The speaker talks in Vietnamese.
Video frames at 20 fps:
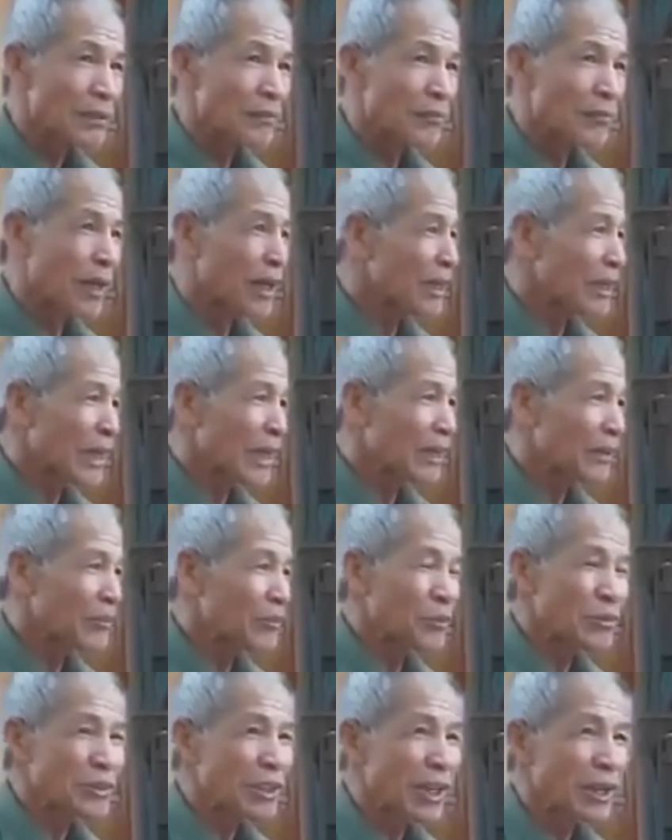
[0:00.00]
mà đó,
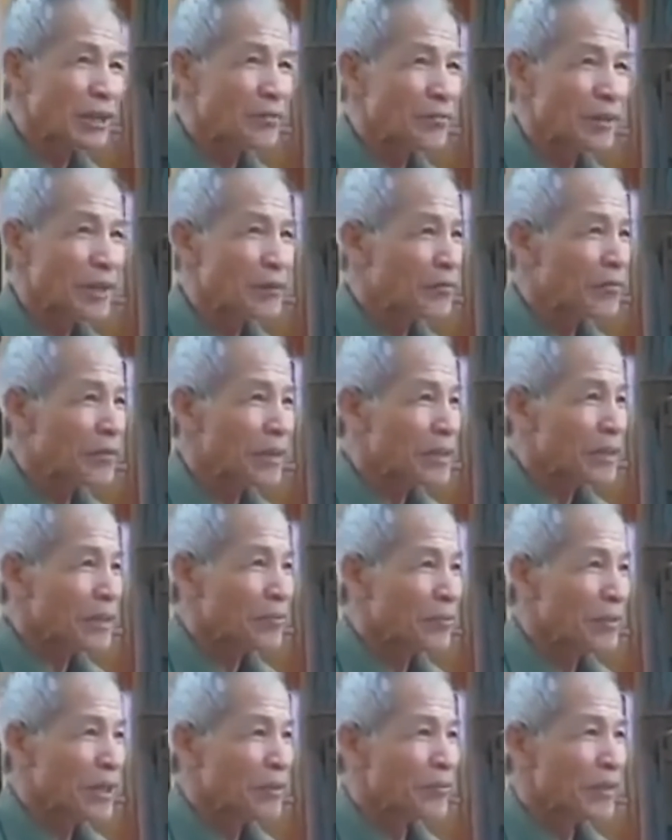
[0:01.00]
bây giờ mà,
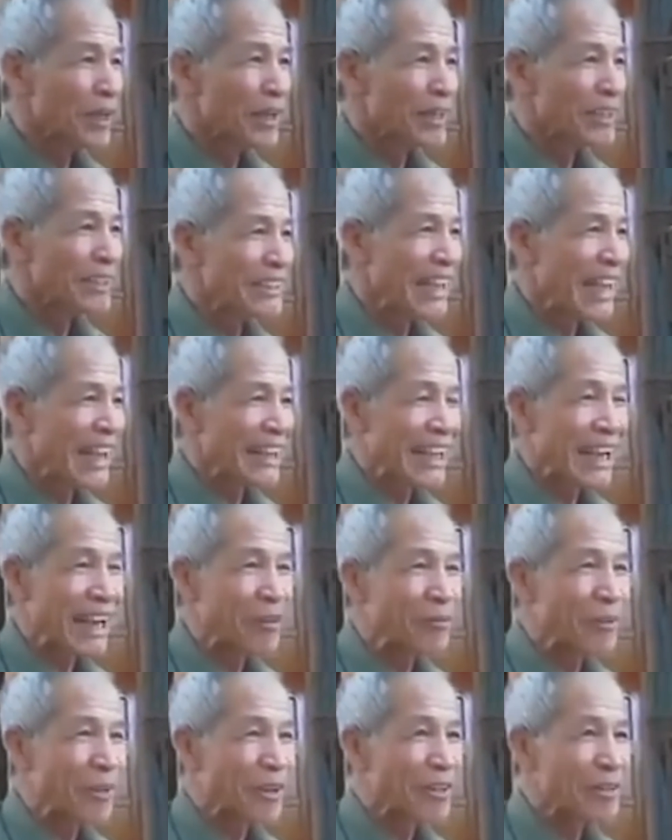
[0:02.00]
mà, mà nhà
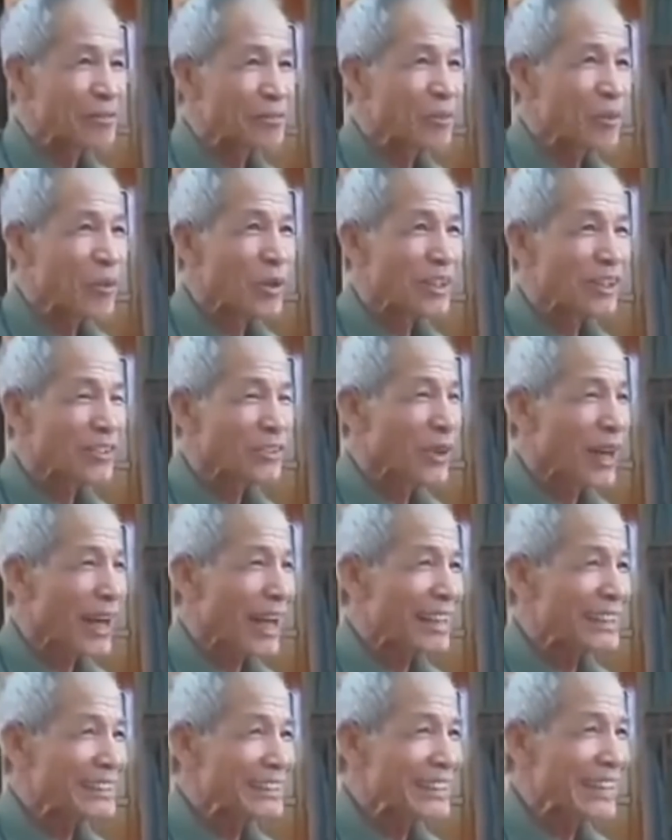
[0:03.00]
nào mà có mua được độ
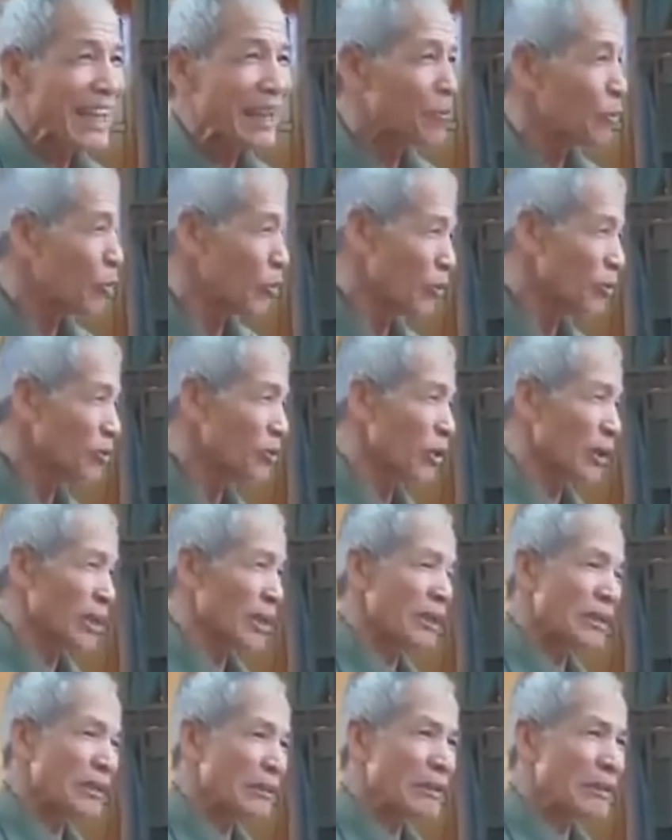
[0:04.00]
hai xe đạp chủ rồi
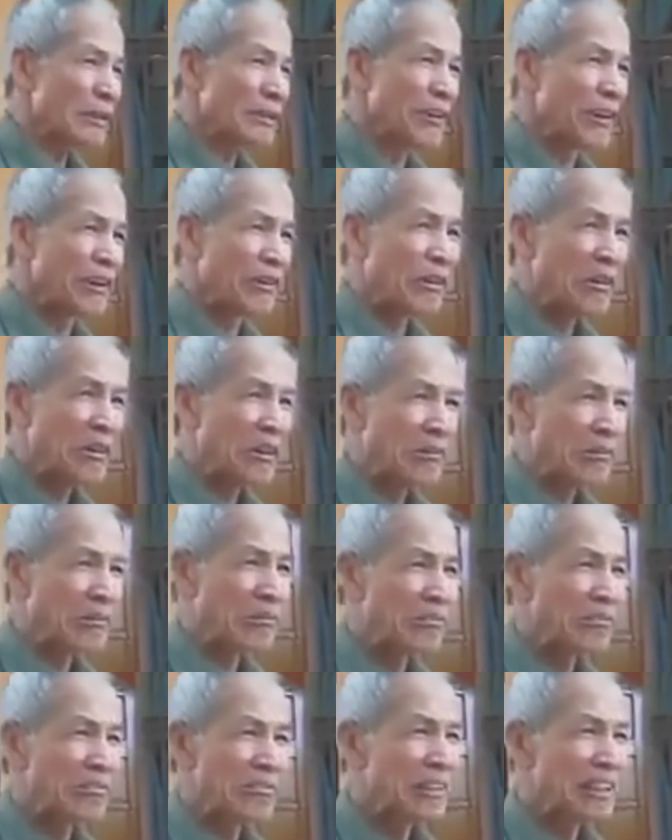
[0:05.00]
phải nói là
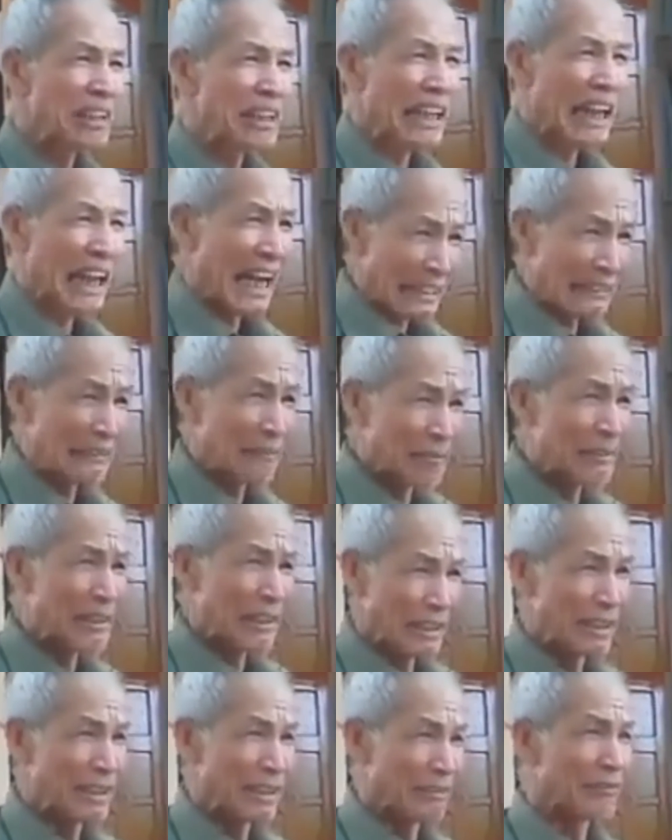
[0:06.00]
cũng khá lắm
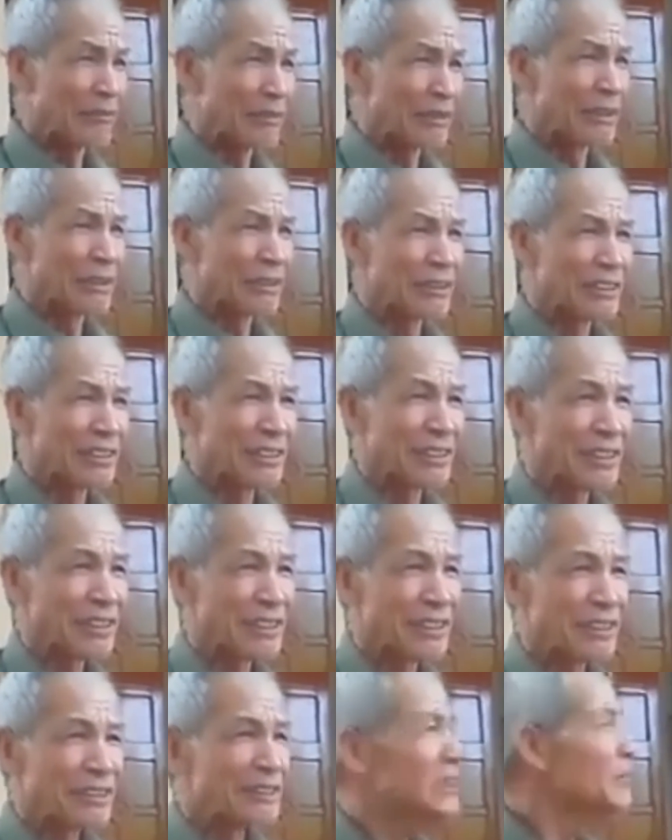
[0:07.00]
rồi đấy
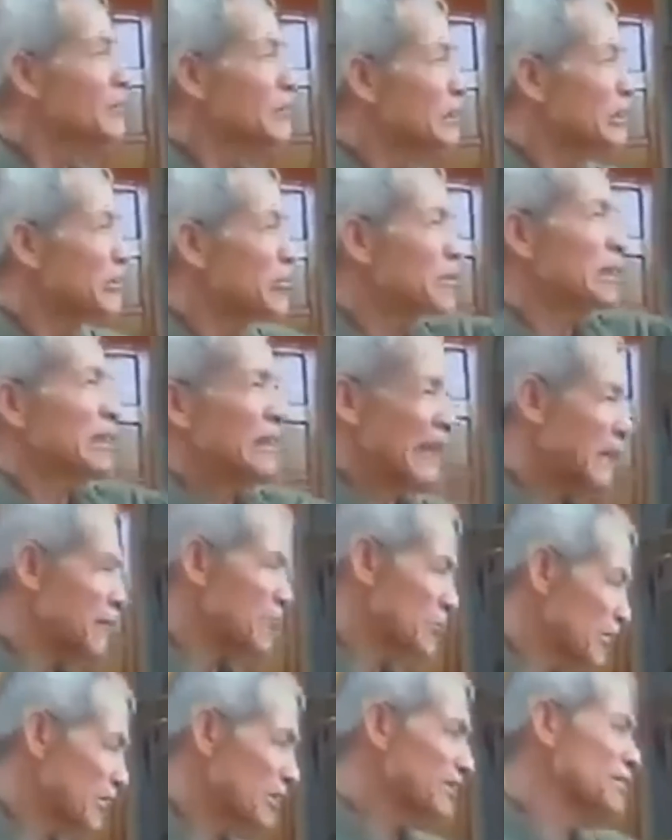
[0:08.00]
chắc bằng mấy cái ô tô
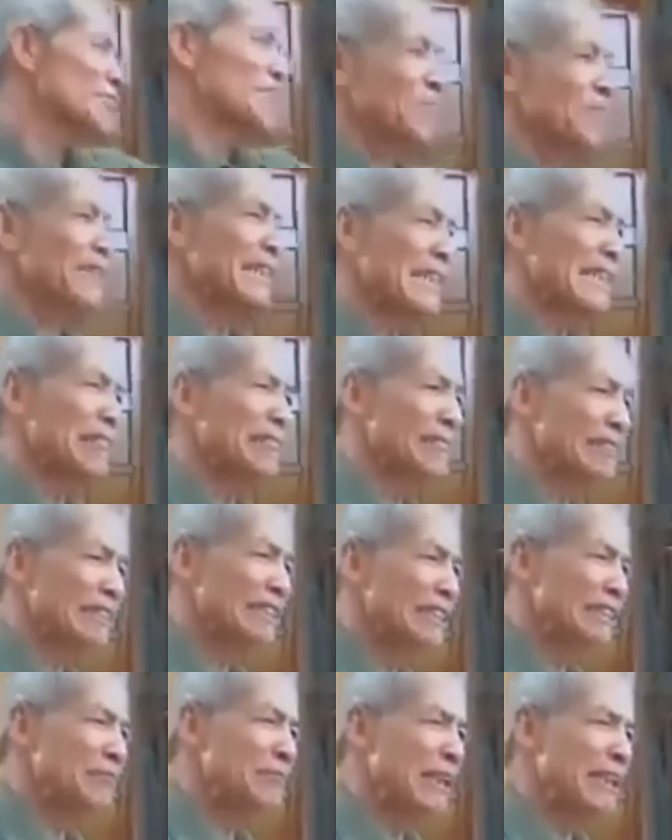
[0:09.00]
mẹ nó đi
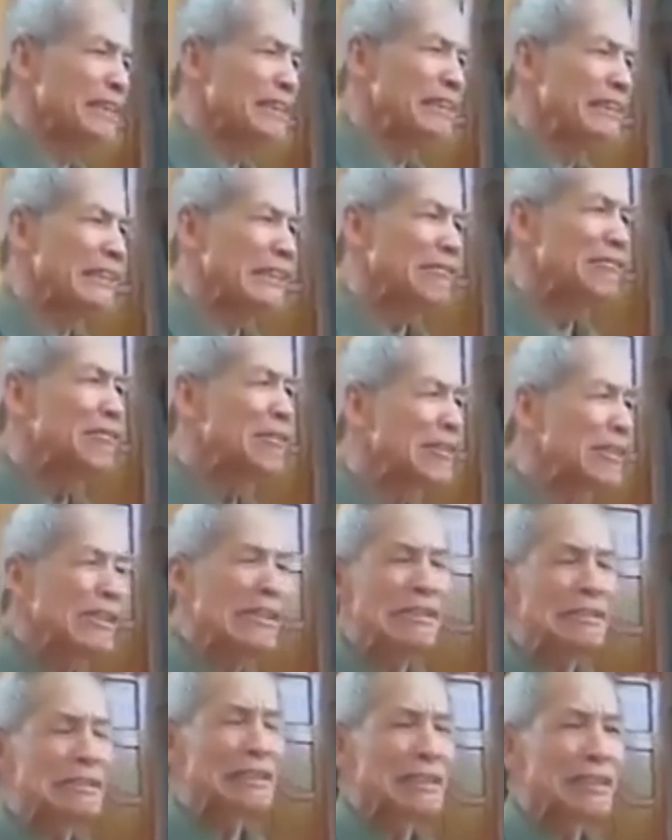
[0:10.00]
xe máy từ đó
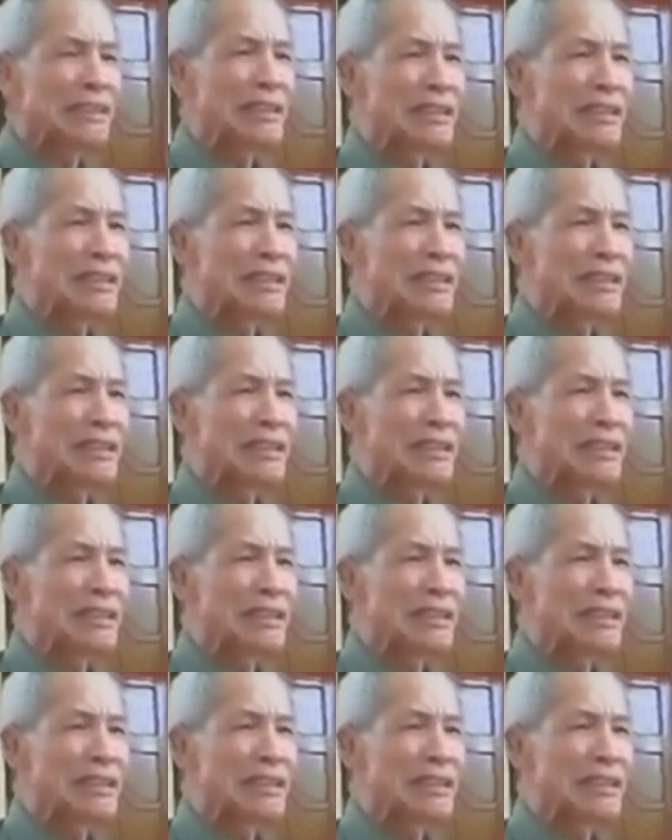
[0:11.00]
giờ rồi